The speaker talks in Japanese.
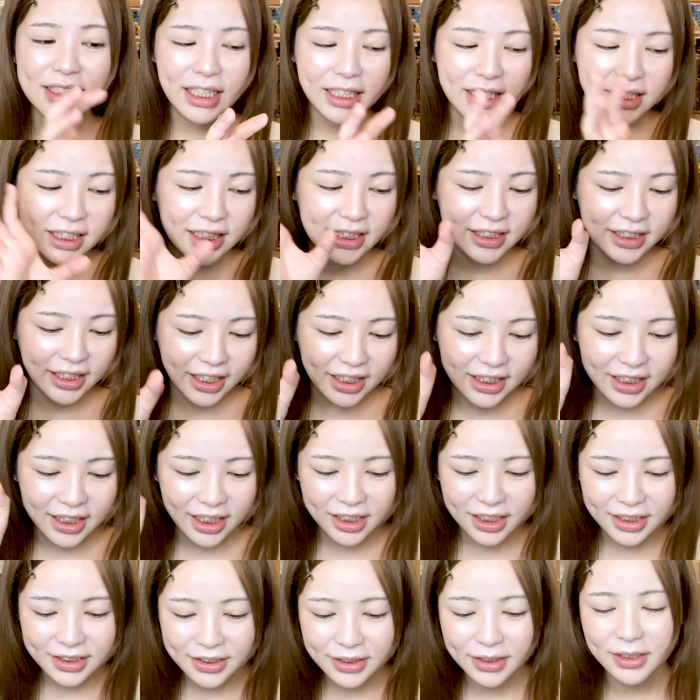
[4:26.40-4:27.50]
最近恋
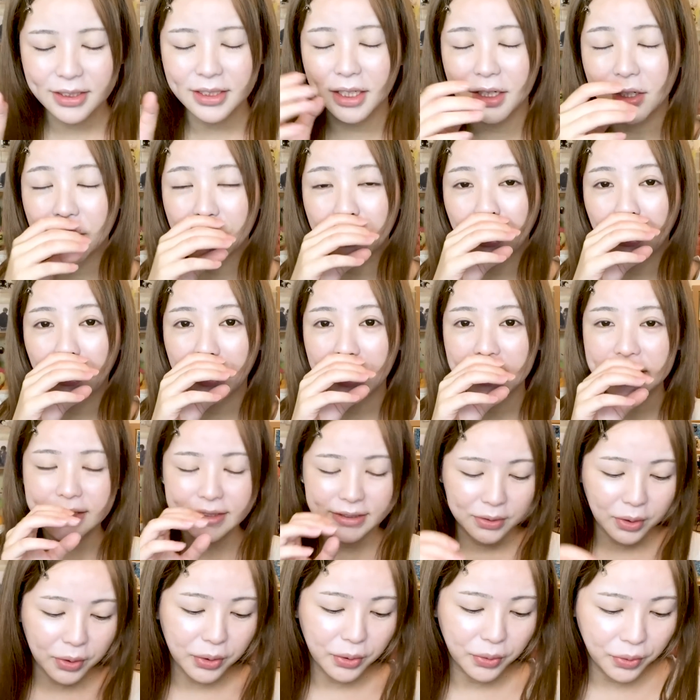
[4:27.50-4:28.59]
愛についての動画
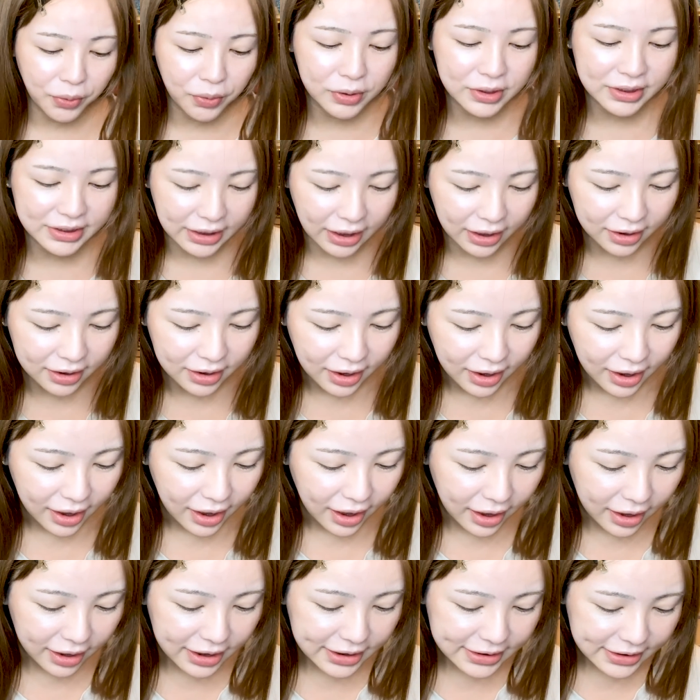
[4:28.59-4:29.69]
すごい多いじゃん。
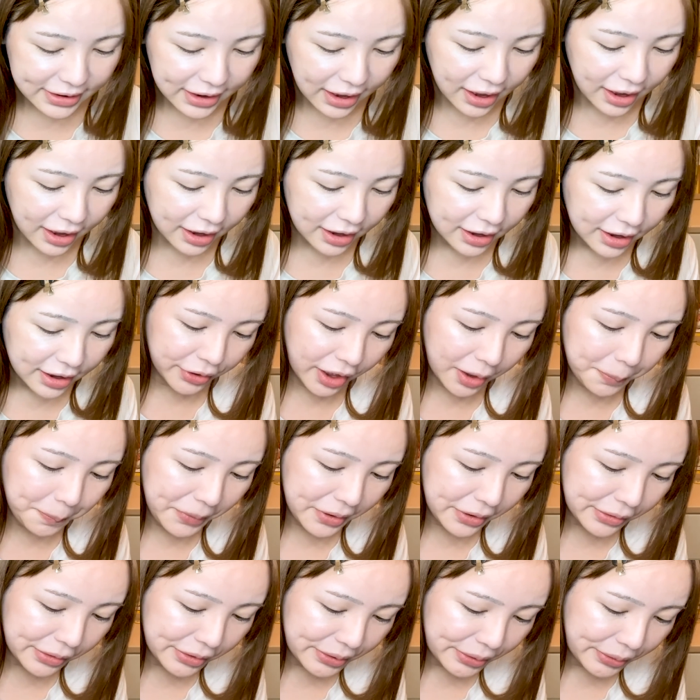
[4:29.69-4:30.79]
あれさ、や
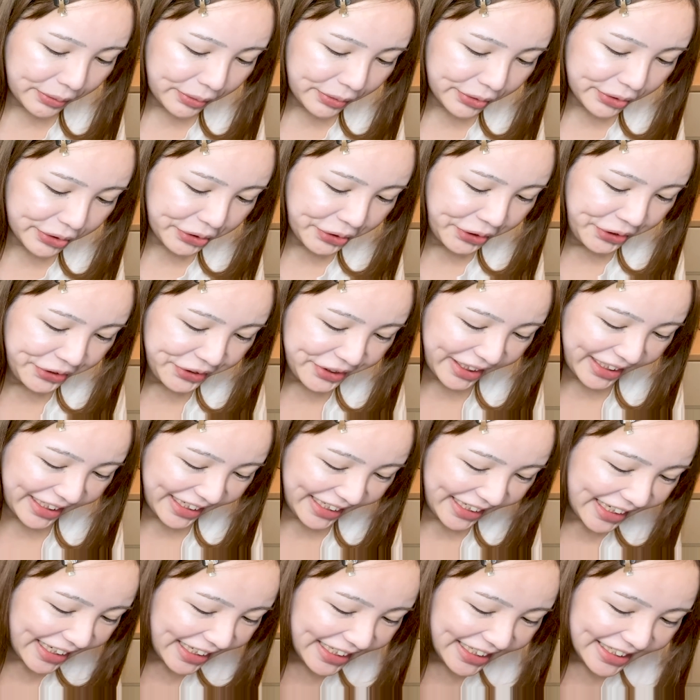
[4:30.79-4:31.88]
ぴくんの本読んで
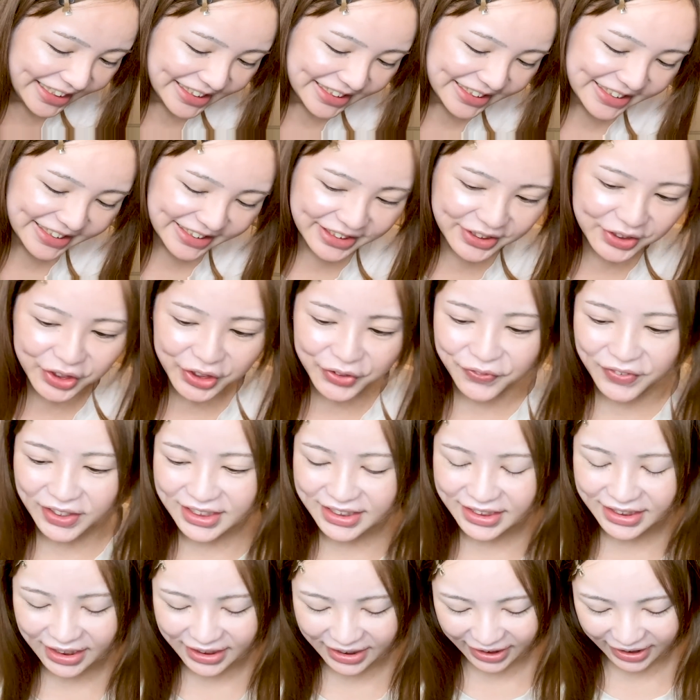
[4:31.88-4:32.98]
から、すごい
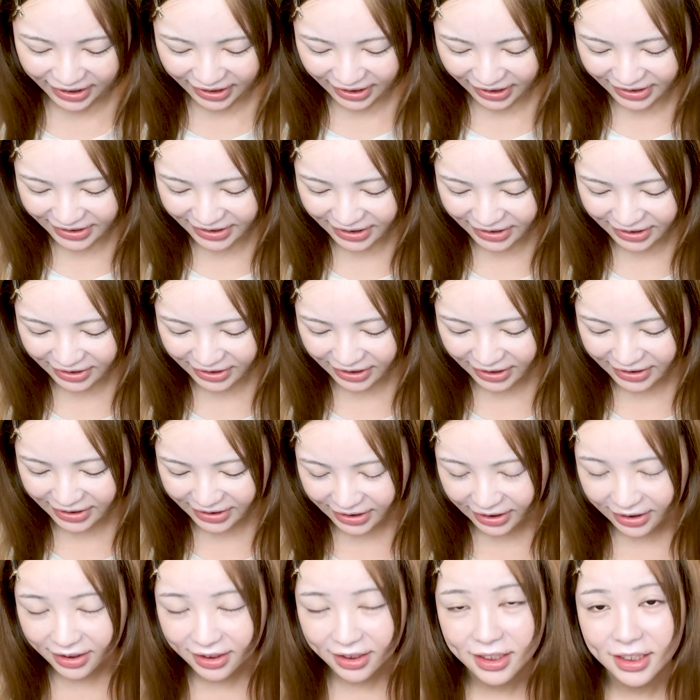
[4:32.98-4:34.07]
マジで恋愛したくなっ
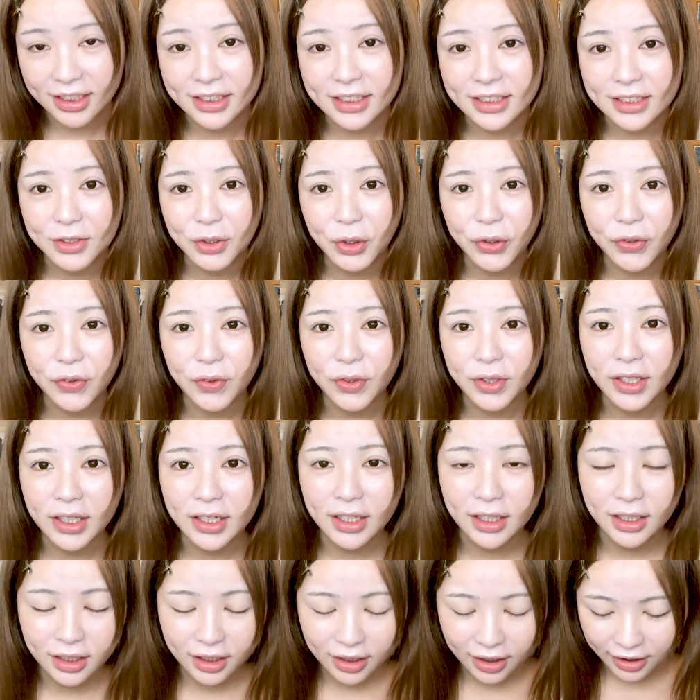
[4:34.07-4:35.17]
ちゃって、すごいそれで
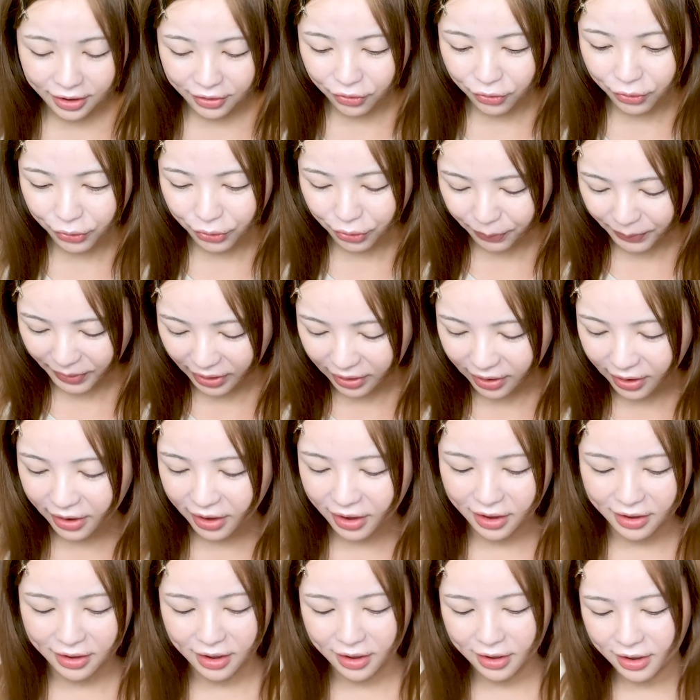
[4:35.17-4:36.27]
恋愛のことばっかり
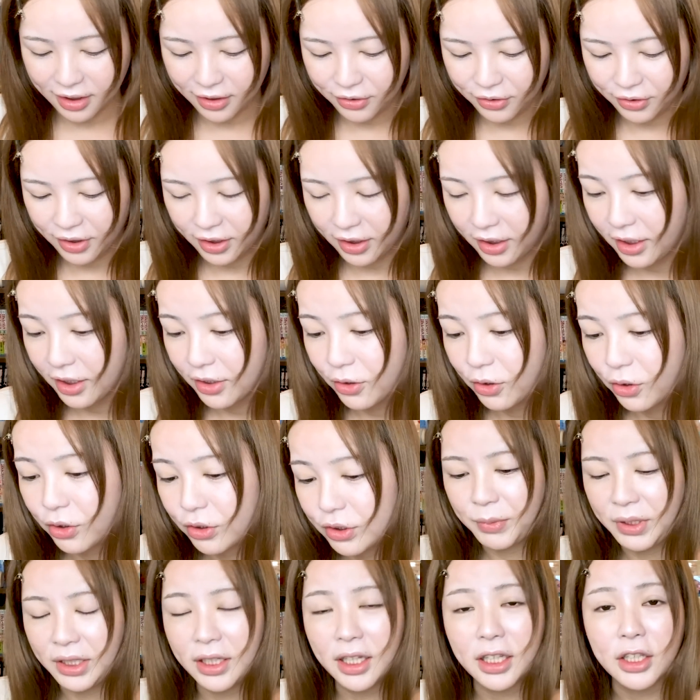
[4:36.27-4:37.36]
語ってるんだけ
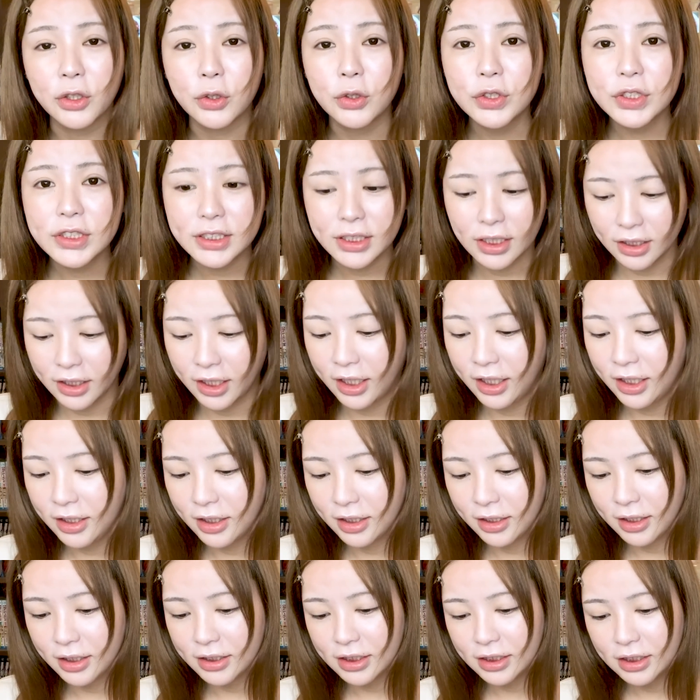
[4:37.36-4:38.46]
ど、みんな許してね。
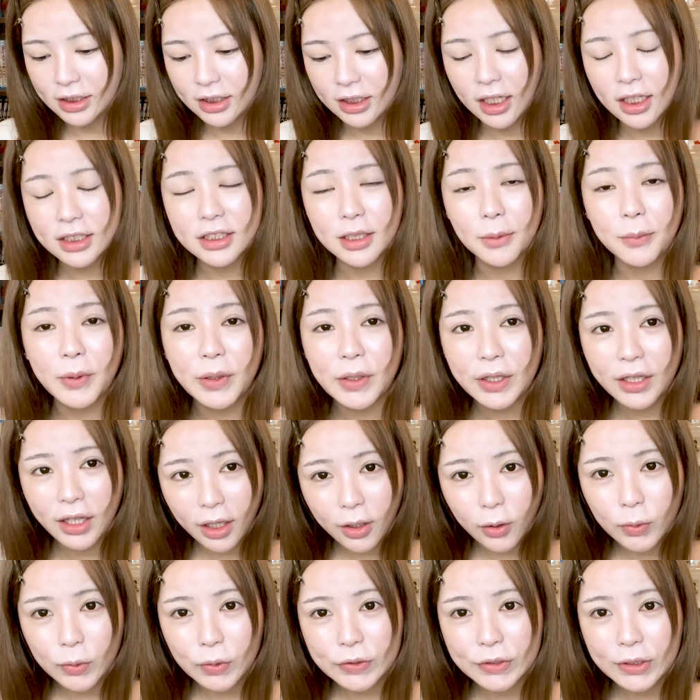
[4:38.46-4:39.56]
私が喋りた
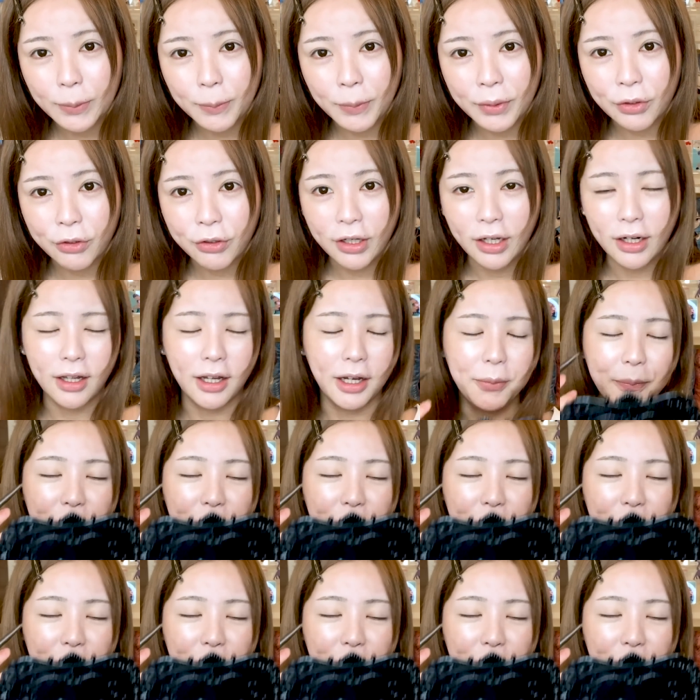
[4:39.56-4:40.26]
いこと喋るか